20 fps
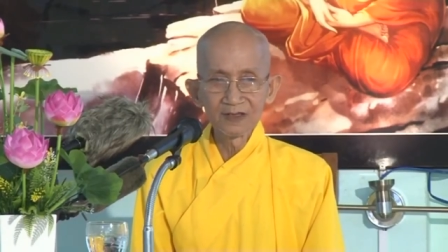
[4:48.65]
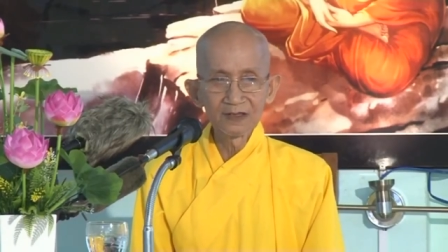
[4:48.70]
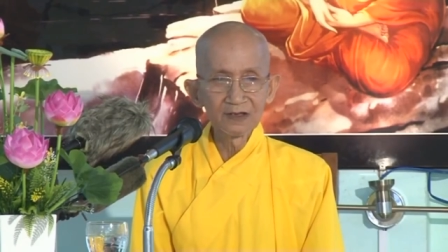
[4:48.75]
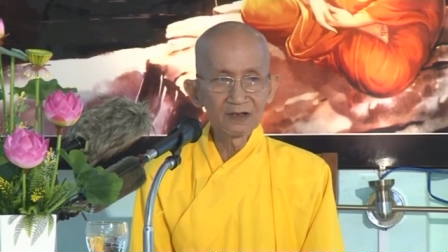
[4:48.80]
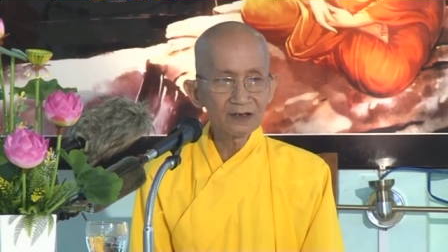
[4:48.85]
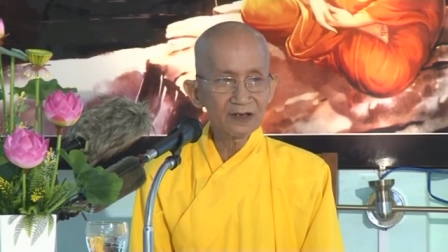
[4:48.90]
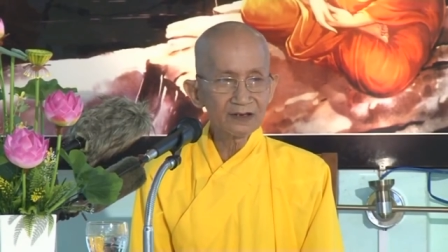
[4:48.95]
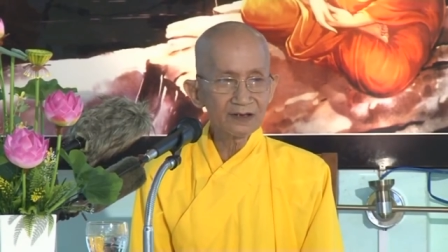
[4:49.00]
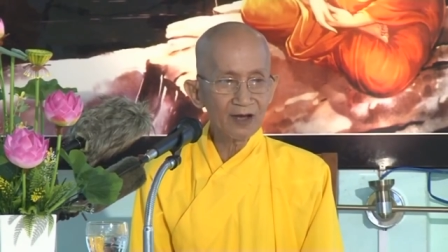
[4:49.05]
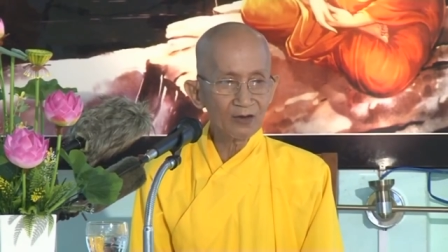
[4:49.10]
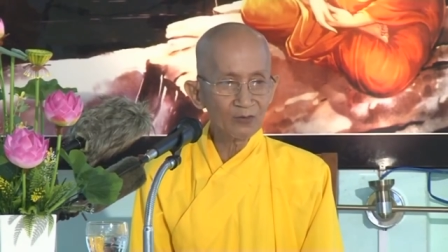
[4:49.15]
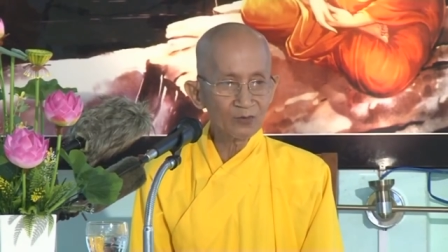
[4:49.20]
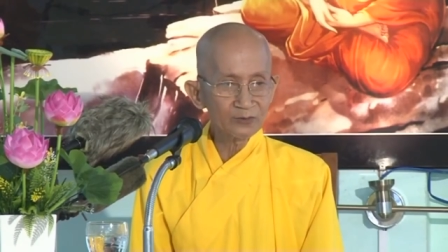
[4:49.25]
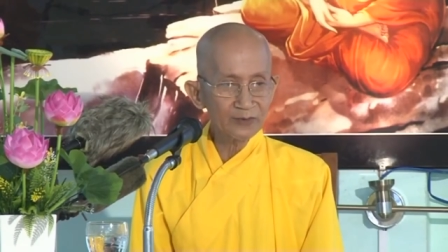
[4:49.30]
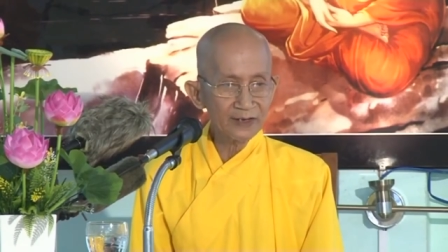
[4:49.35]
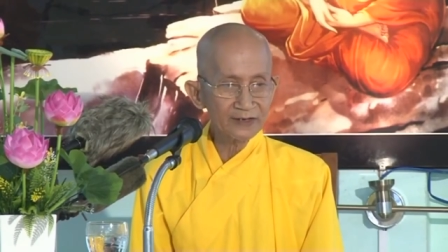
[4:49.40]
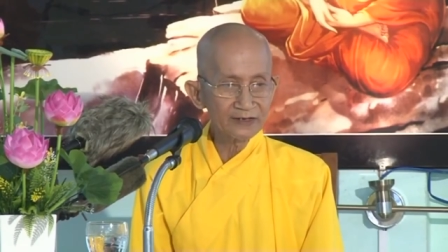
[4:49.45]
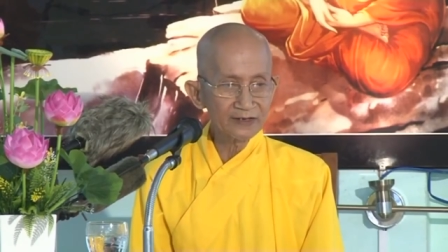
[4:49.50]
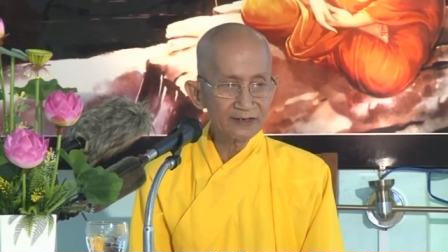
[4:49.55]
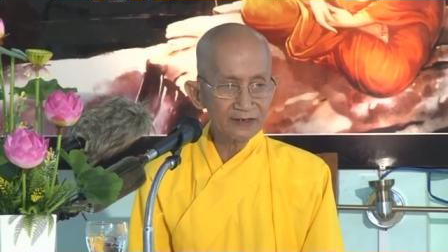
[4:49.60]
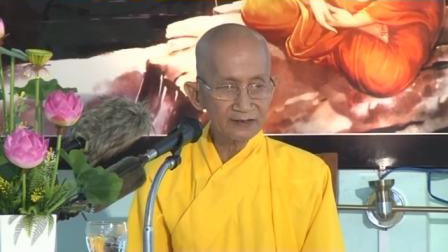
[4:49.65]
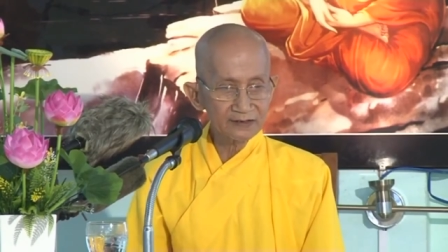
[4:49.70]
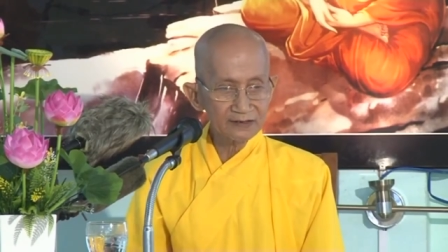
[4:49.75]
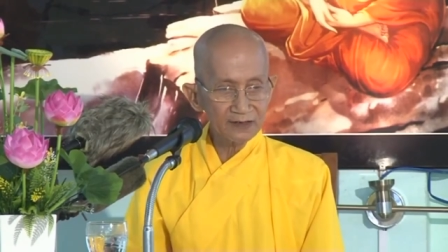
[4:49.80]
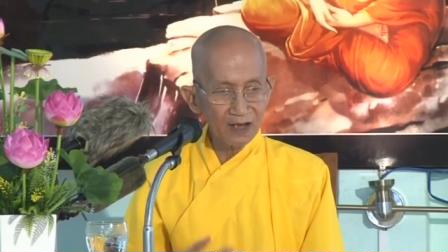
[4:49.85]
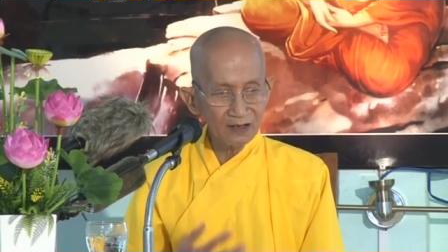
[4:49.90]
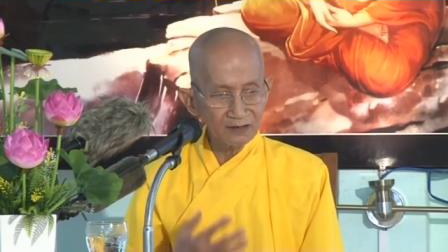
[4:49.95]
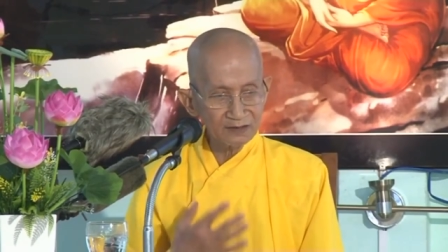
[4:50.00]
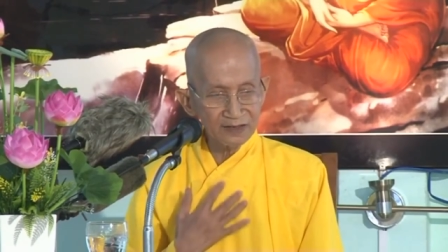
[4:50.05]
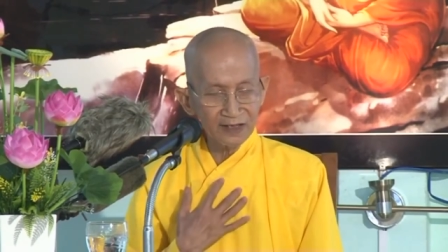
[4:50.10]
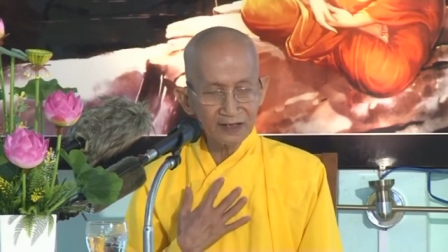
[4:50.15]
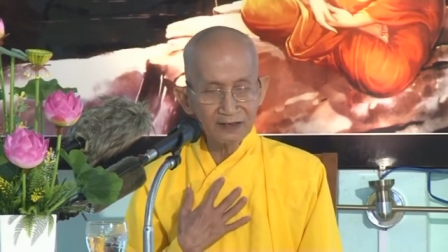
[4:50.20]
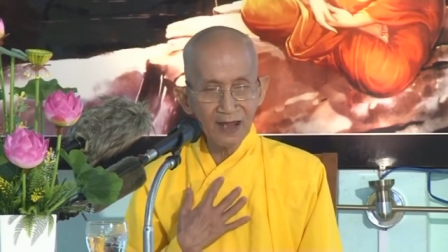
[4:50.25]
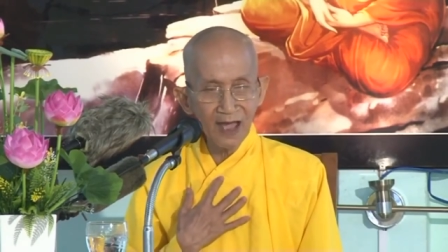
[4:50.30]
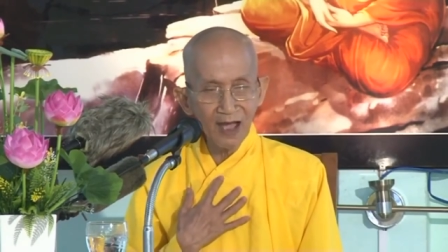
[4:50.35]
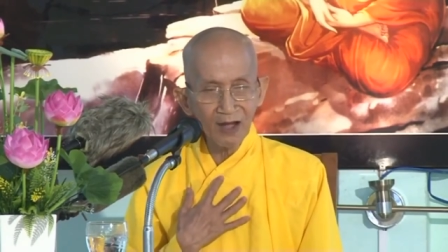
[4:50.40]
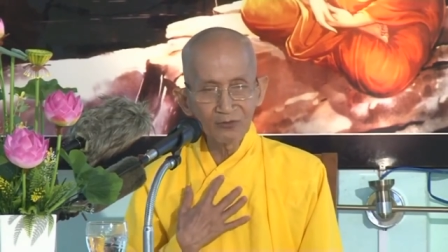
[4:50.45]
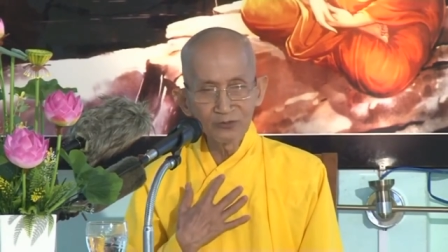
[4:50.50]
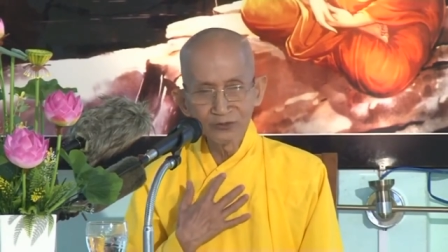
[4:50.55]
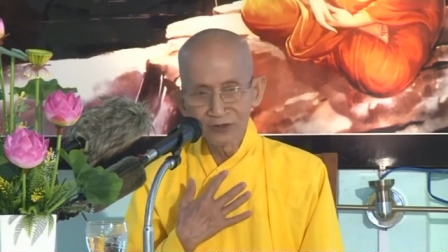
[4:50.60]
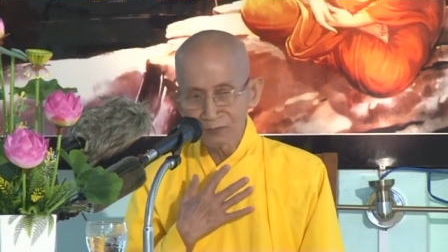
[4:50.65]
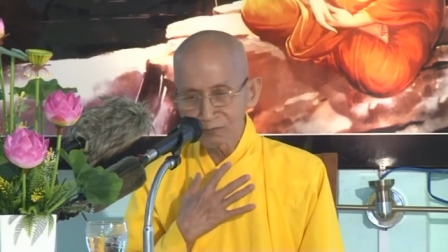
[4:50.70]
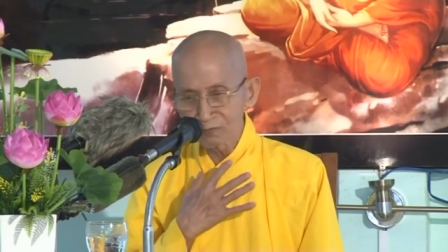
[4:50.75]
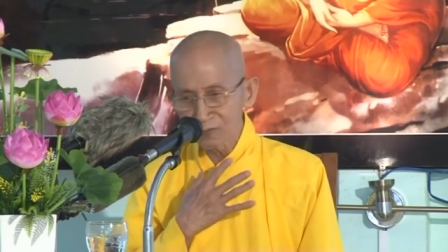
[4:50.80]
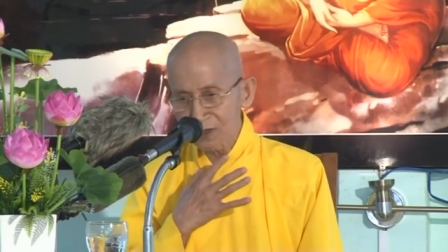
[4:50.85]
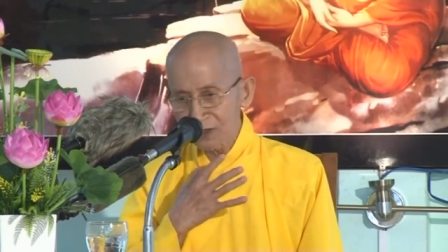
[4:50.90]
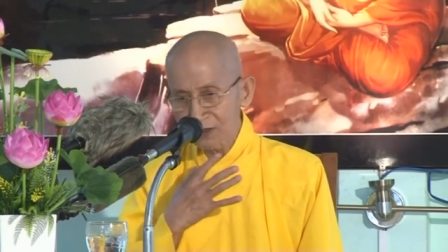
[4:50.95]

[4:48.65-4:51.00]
bây giờ cái đầu thầy này cái thân thầy đau nhức